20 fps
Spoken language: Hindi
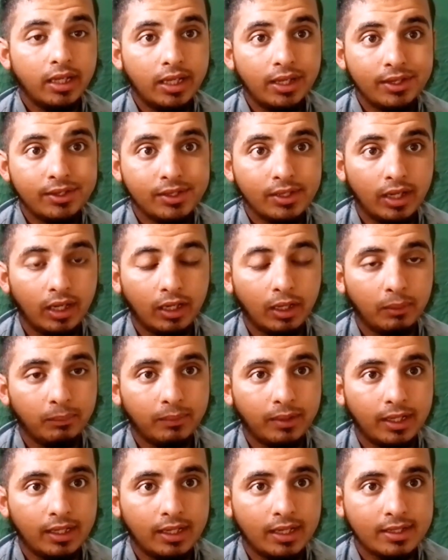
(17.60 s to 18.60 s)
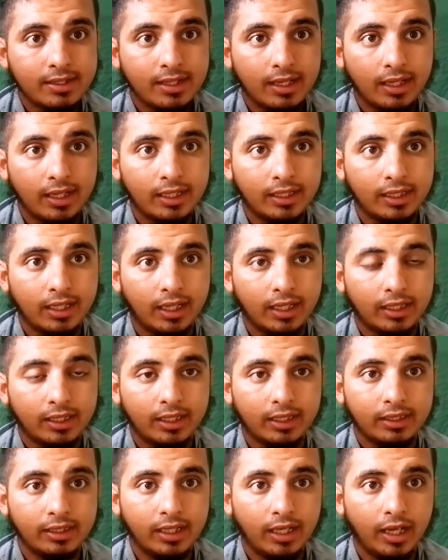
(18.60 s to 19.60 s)
एशिया कप खेलने से इनकार
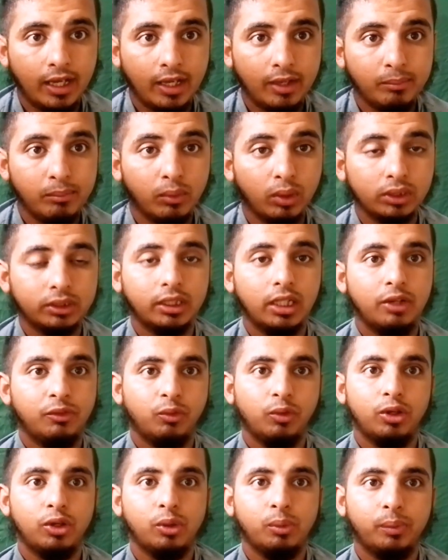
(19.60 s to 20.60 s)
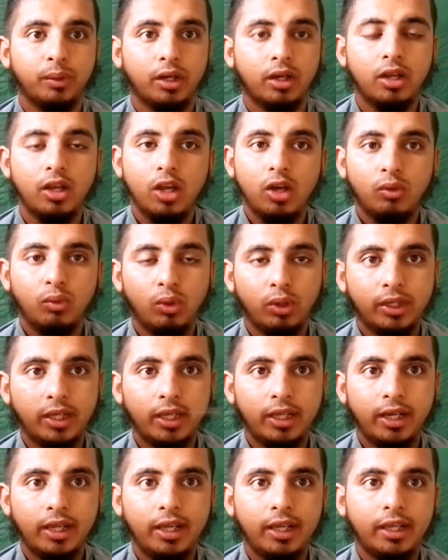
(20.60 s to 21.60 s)
कर दिया है मुख्तलिफ ट्रीनियों पर वो
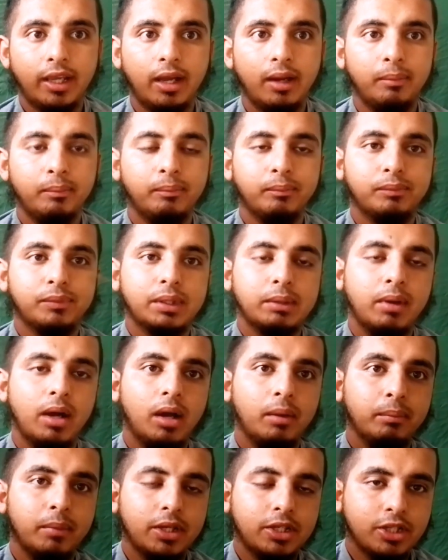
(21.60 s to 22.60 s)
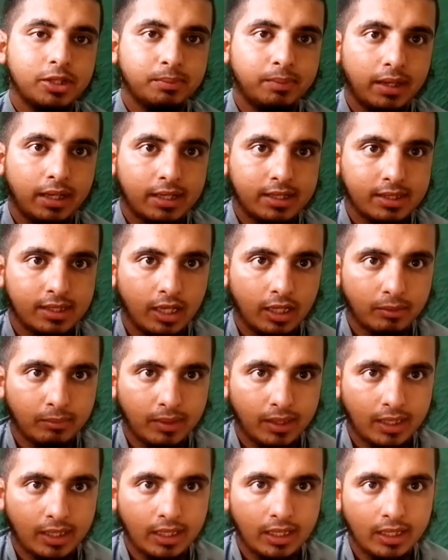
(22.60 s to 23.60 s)
कह रहे हैं कि हम तमाम मैचेस पाकिस्तान
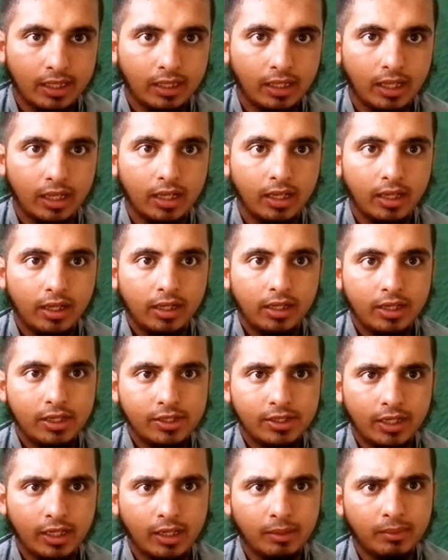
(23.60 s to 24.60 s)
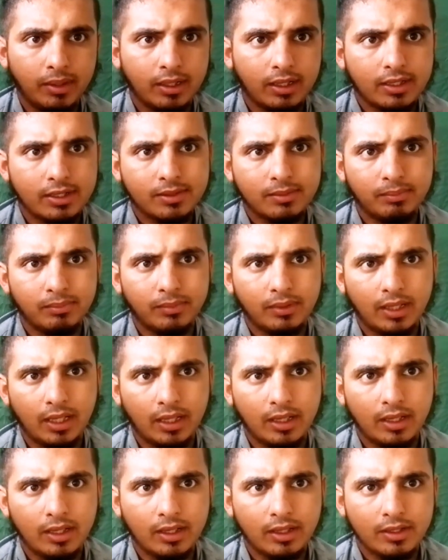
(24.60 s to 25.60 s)
में खेलेंगे एशिया कप अगस्त
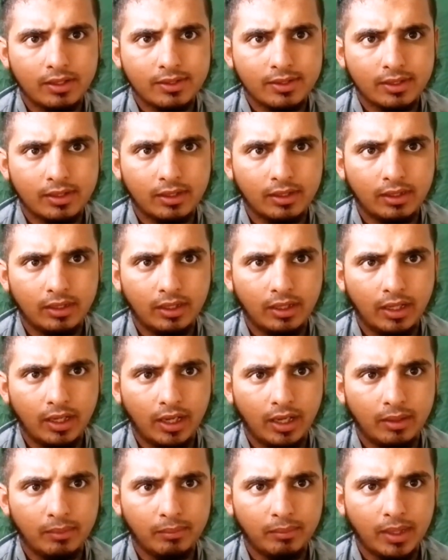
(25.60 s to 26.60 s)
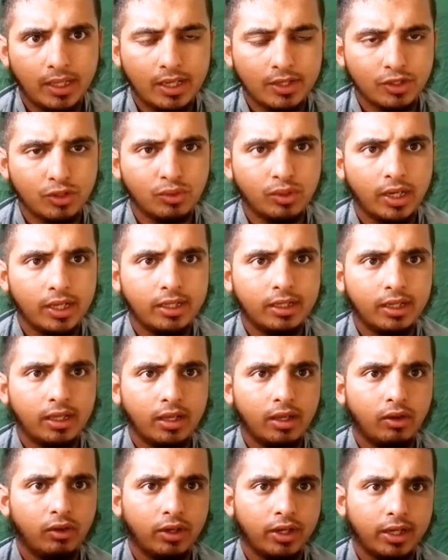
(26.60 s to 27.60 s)
के मेरे जुलाई
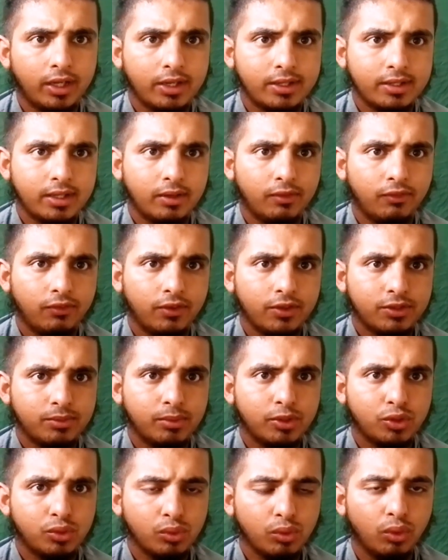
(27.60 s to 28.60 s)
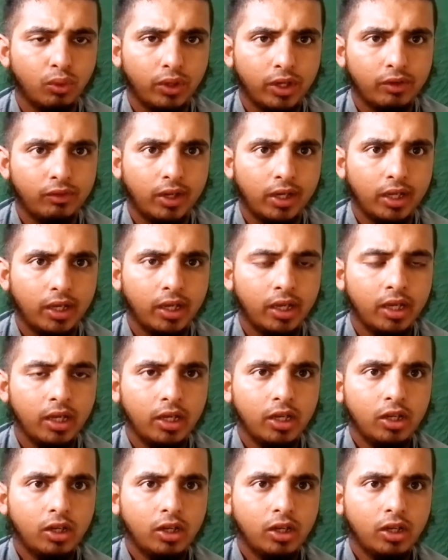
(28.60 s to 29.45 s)
के और अगस्त के फर्स्ट में शुरू होने वाला है